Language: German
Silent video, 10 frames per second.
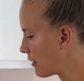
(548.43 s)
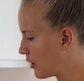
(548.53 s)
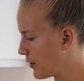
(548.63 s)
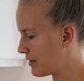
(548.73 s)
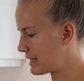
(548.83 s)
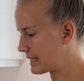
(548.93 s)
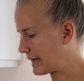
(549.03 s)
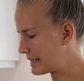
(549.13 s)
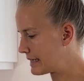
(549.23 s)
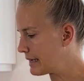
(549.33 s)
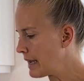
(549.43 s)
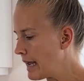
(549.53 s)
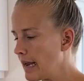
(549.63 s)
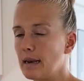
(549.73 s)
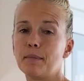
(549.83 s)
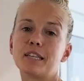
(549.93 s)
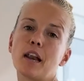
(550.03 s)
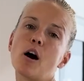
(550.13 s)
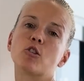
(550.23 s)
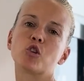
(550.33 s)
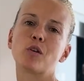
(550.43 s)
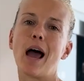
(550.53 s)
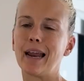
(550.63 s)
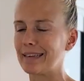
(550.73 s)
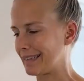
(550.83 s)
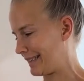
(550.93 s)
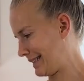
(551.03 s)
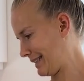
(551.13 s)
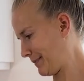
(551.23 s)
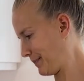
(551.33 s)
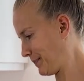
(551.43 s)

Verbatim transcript: dann können wir das Ganze nämlich dann auch schon anrichten.